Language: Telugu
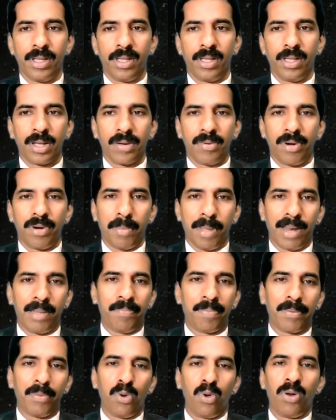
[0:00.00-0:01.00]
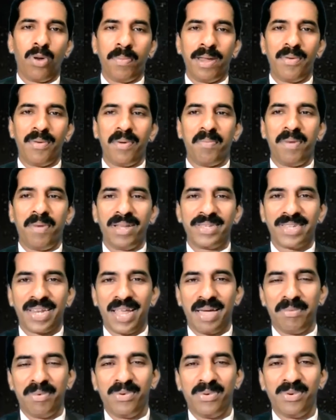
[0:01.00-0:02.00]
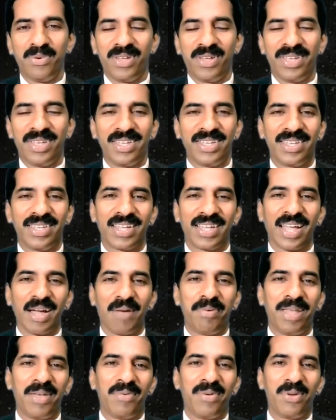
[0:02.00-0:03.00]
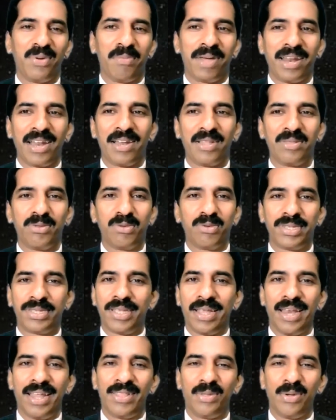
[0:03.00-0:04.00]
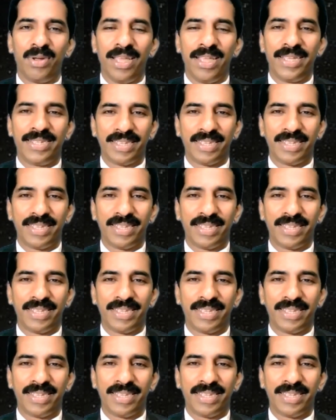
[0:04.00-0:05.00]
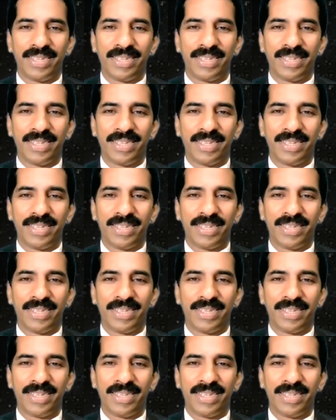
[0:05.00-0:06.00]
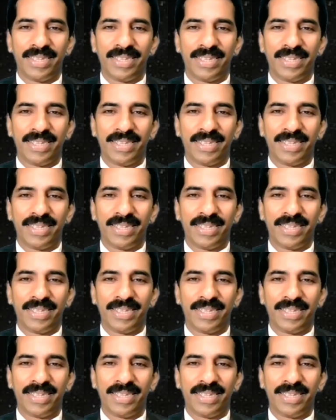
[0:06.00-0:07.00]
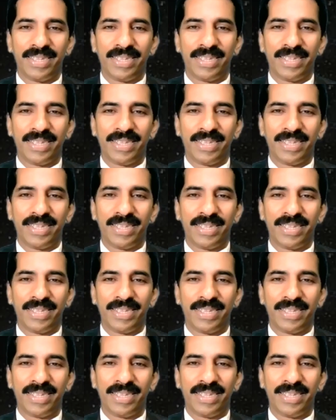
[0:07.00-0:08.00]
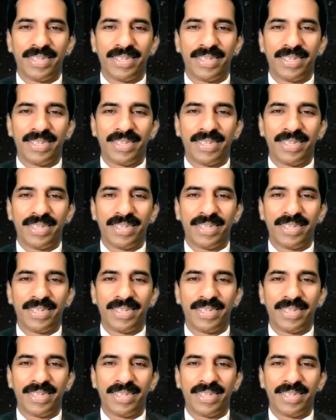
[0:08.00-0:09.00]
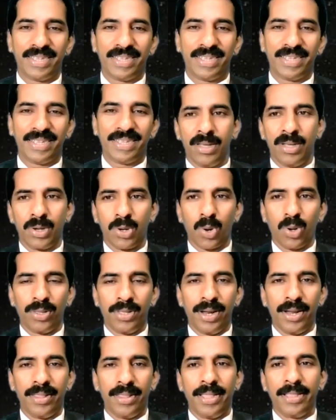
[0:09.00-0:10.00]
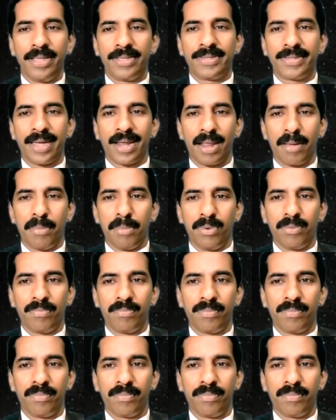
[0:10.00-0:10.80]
ఇప్పుడు మనం ప్రభువును మనం వెంబడిస్తున్నాము కాబట్టి ఎవరు మనలో దృష్టిలేదు అని చెప్పలేదు ఇప్పుడు ఎవరో కొందరు దూషిస్తారు కొందరు తిరస్కరిస్తారు కొందరు నిందిస్తారేమో